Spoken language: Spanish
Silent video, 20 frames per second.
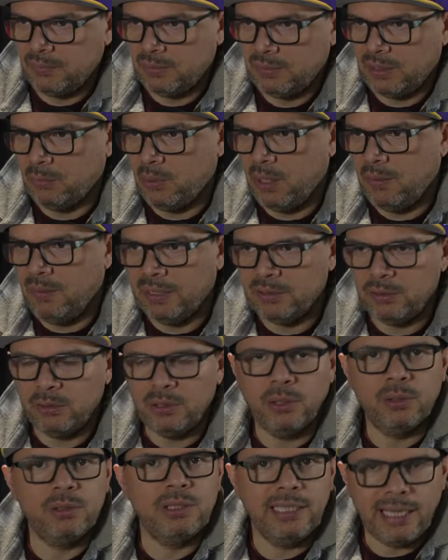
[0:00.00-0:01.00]
Estamos hablando
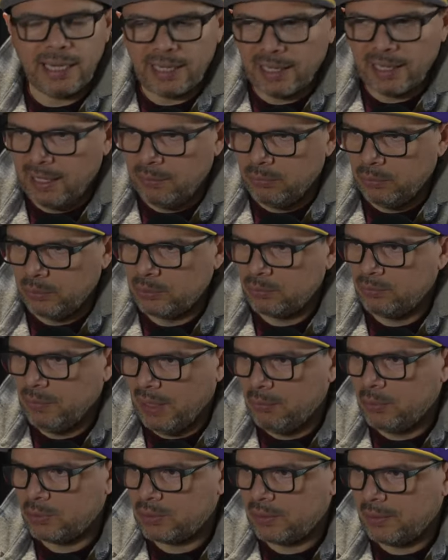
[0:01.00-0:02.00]
de Ondina Ramos.
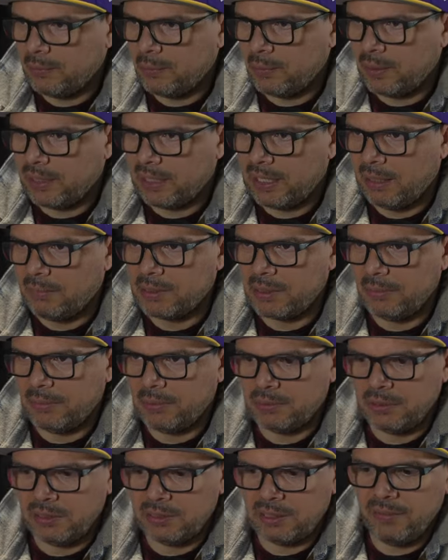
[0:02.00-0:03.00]
Vamos a ver por acá, mis
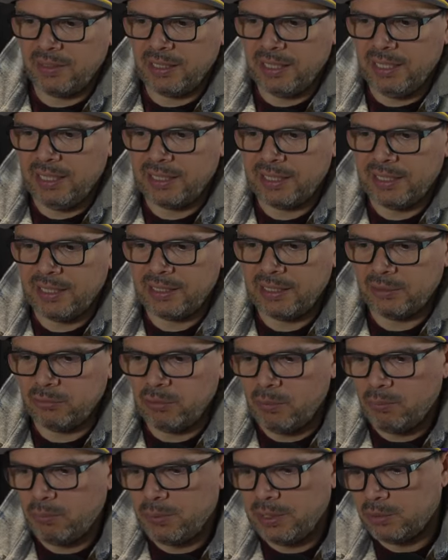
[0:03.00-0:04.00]
amigos. Ustedes saben, es la que le
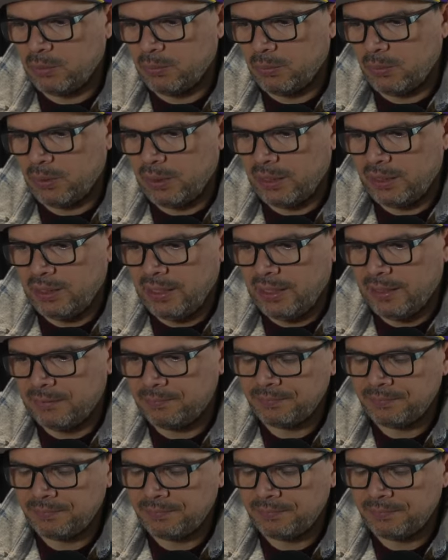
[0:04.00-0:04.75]
quitó el puesto por ahí